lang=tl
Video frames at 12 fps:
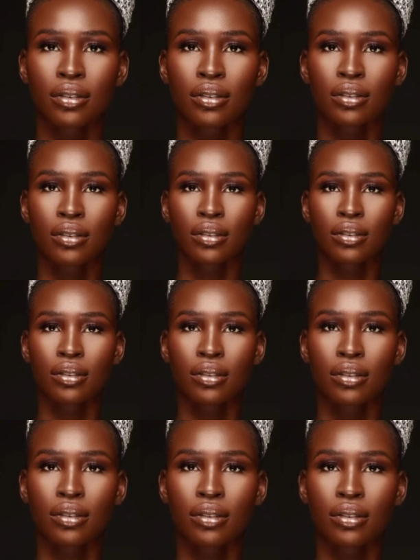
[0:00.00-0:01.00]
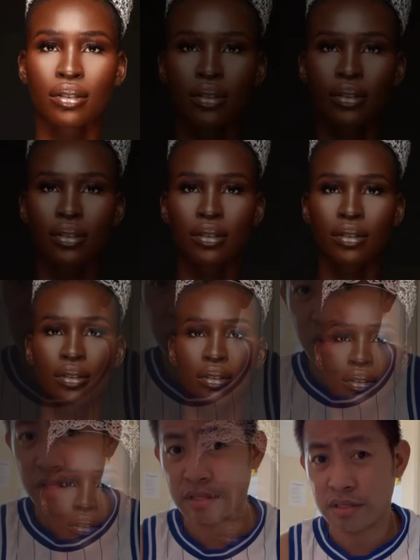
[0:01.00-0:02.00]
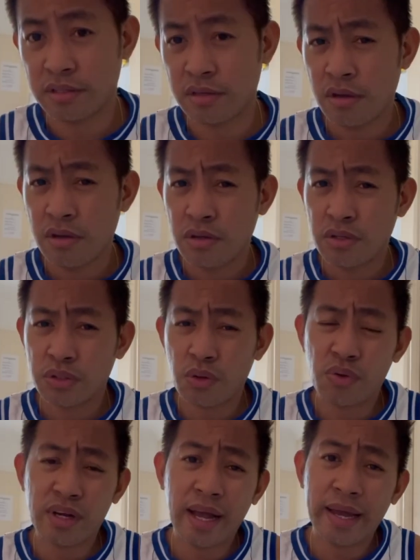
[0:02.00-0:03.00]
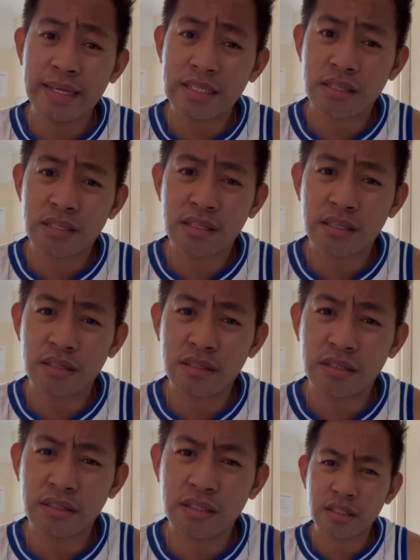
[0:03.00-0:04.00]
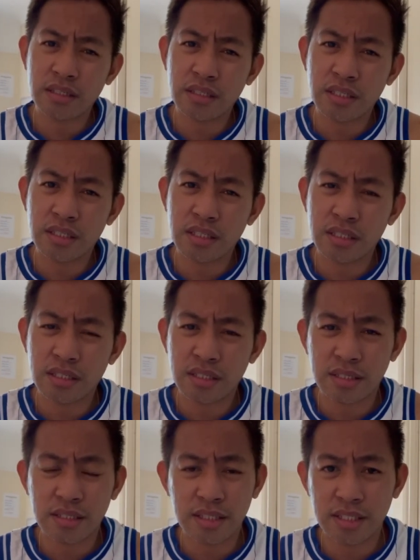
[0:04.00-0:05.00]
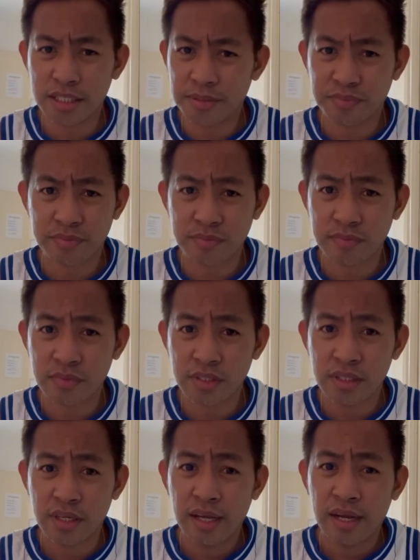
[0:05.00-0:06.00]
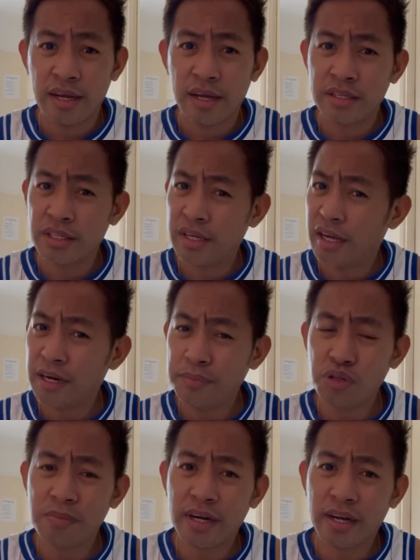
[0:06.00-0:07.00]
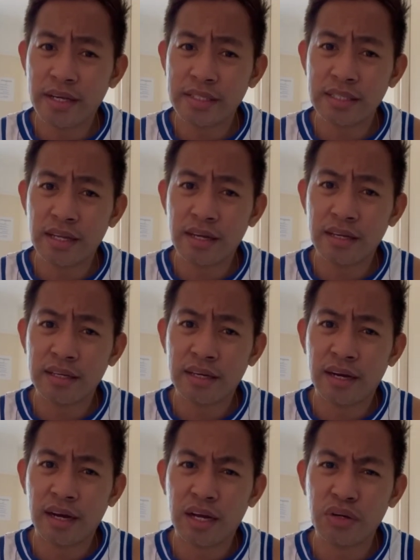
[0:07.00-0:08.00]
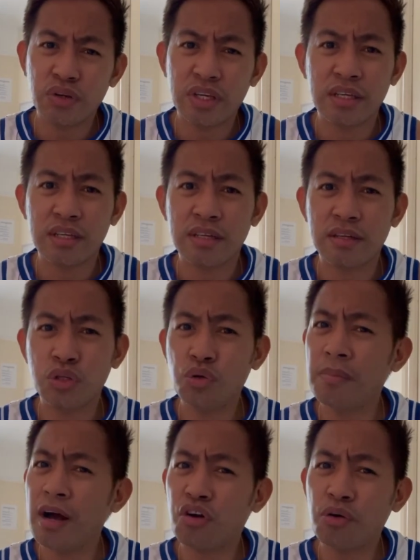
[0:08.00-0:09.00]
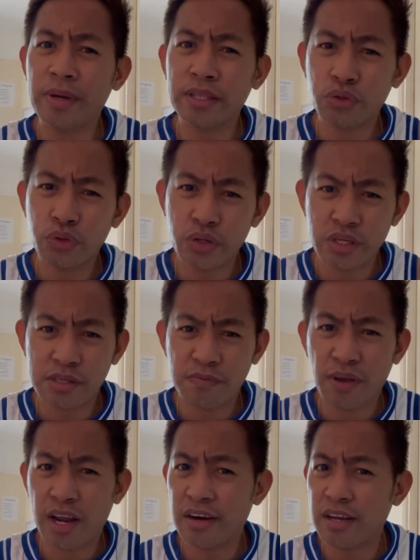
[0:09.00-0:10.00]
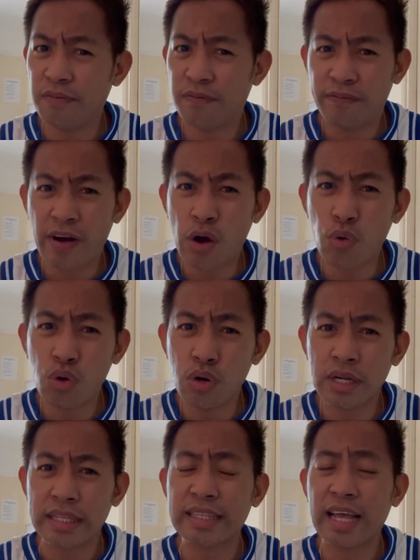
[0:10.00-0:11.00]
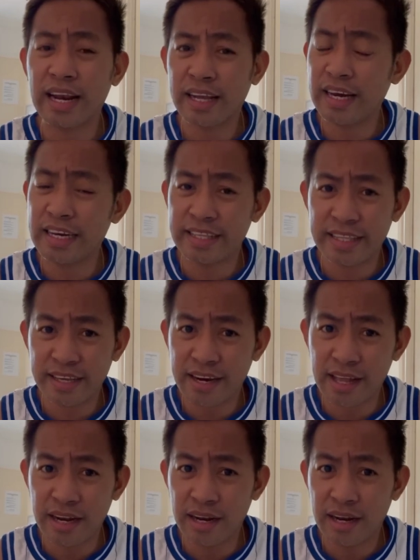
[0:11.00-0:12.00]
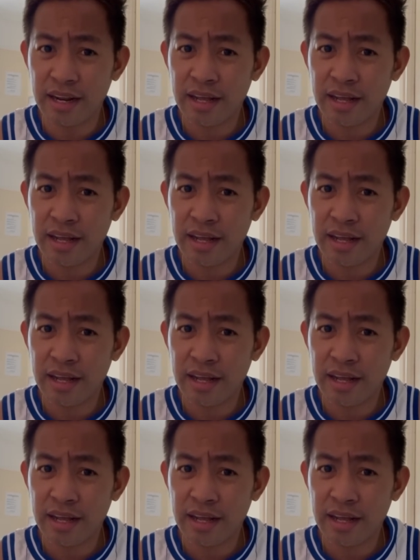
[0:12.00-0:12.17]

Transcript: na si Miss Nova Stevens. So guys, ah, alam nyo ba guys na ano eh, yung mga komento nyo is very foul talaga literal.